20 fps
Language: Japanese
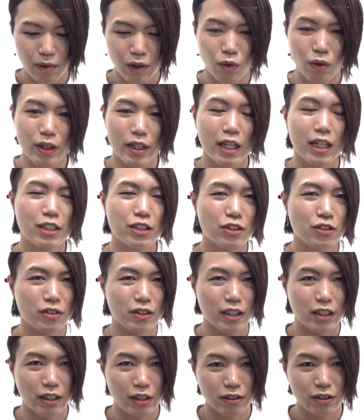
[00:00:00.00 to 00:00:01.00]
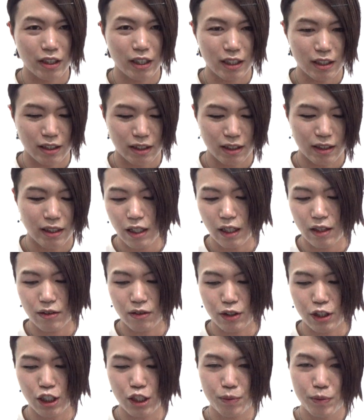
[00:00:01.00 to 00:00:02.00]
まあこれ単純な理由です。あ
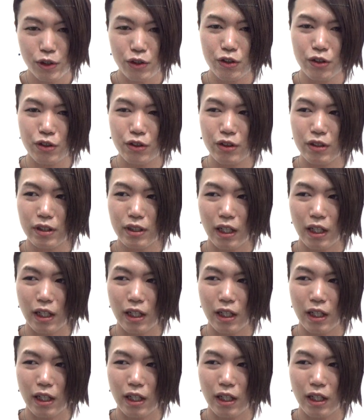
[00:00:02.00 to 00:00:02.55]
の、渋く、